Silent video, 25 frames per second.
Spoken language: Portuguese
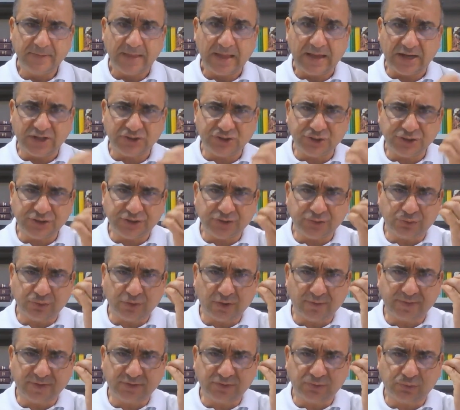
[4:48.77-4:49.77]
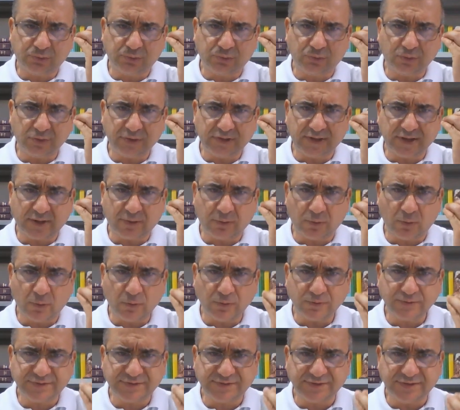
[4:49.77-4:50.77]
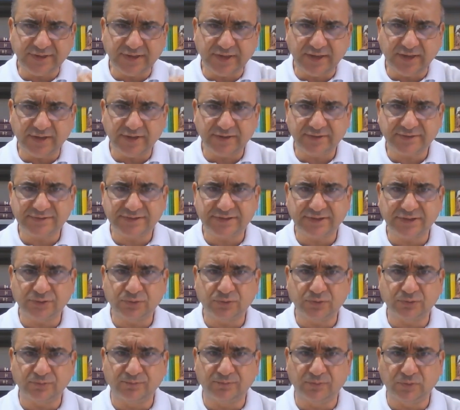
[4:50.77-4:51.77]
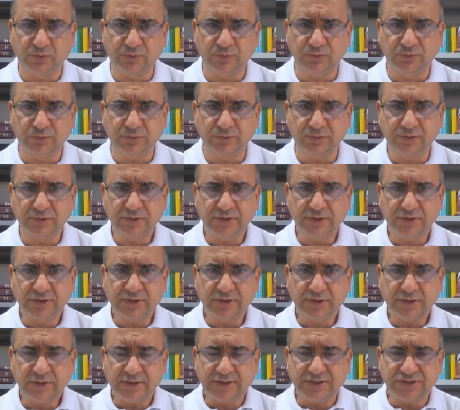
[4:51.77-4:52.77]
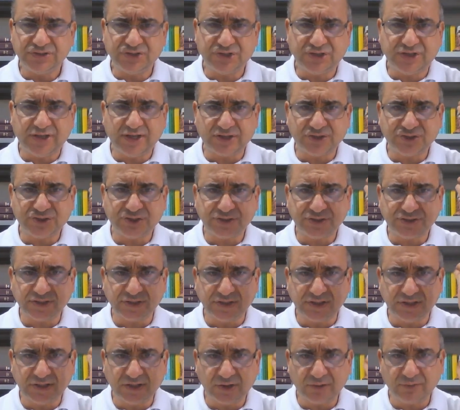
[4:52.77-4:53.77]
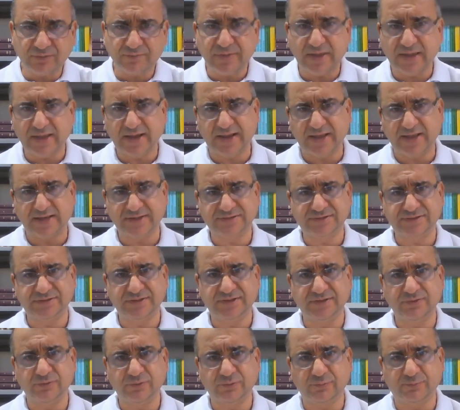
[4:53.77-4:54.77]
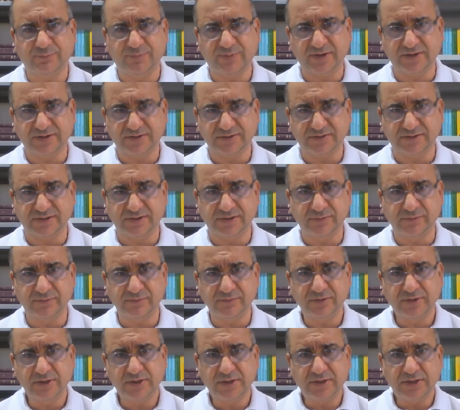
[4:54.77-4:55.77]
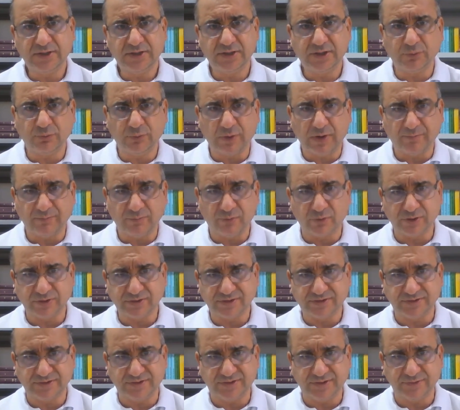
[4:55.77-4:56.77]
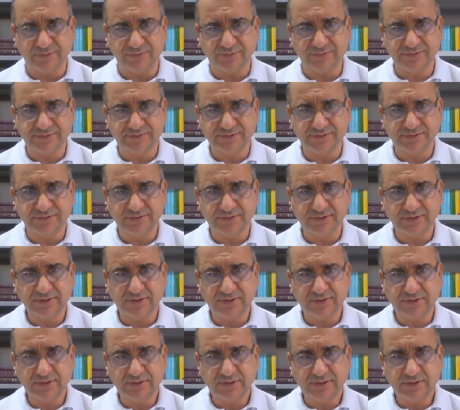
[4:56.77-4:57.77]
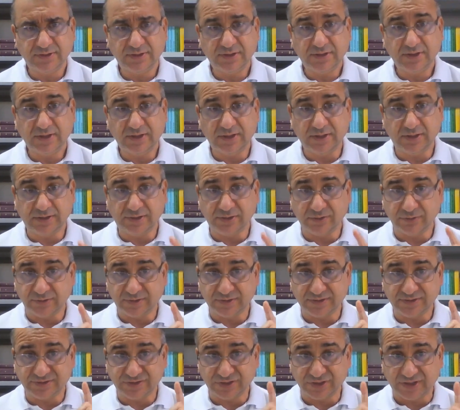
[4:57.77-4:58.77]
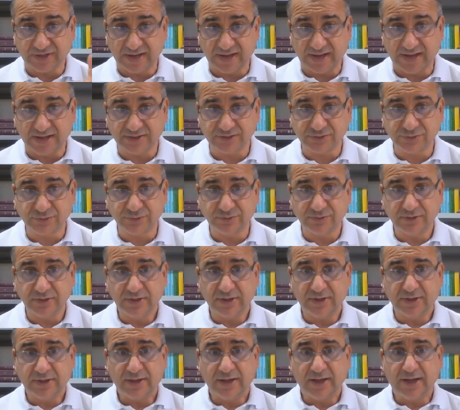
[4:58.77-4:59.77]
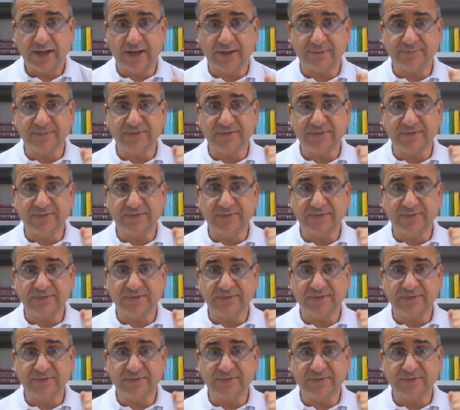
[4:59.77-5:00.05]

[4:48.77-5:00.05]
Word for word: a gente toma toda a consciência do mundo de que a gente não merece o perdão e o amor de Deus. Então, neste caso, a